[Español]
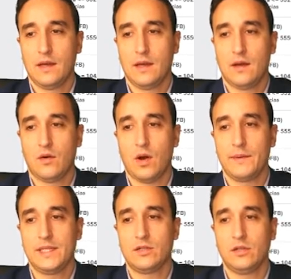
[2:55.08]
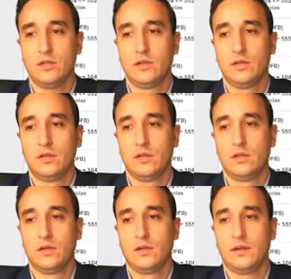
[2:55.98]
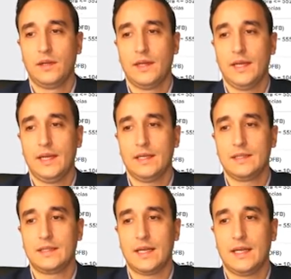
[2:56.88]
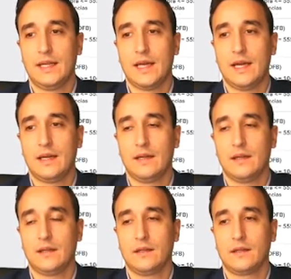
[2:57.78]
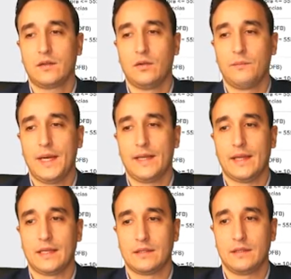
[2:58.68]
o aviso de salida con pérdidas.